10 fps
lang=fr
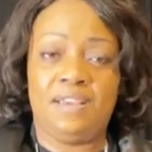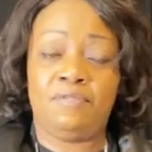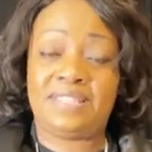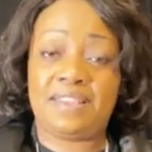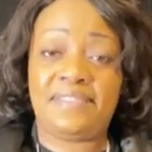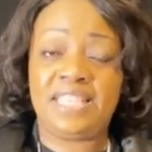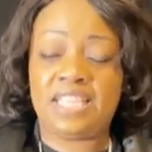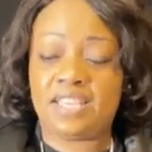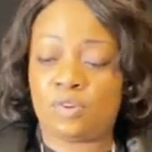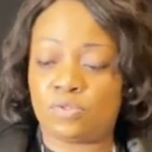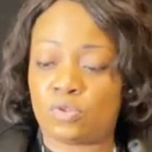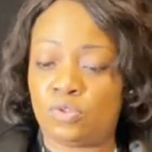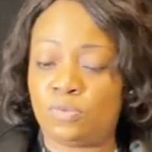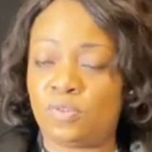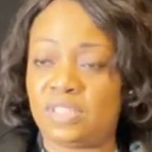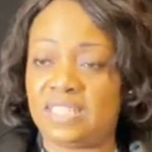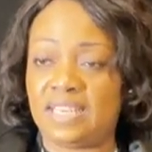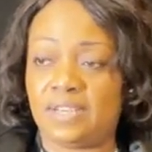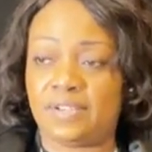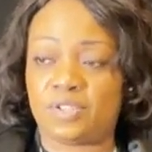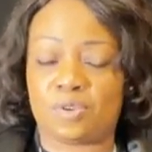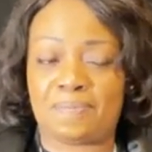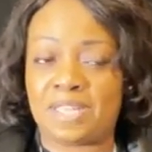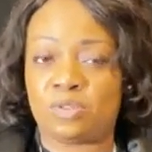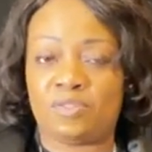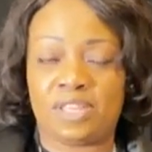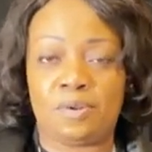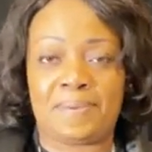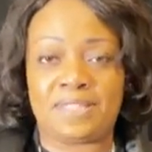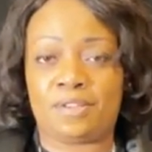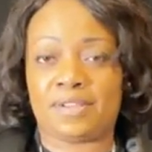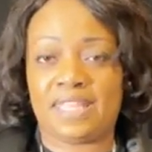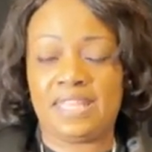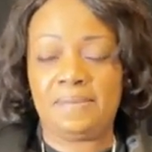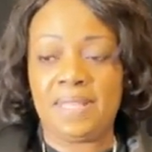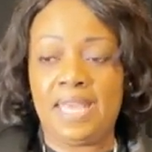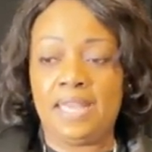Vous savez, j'ai coutume de dire, euh, j'en parle souvent avec le pasteur Guy,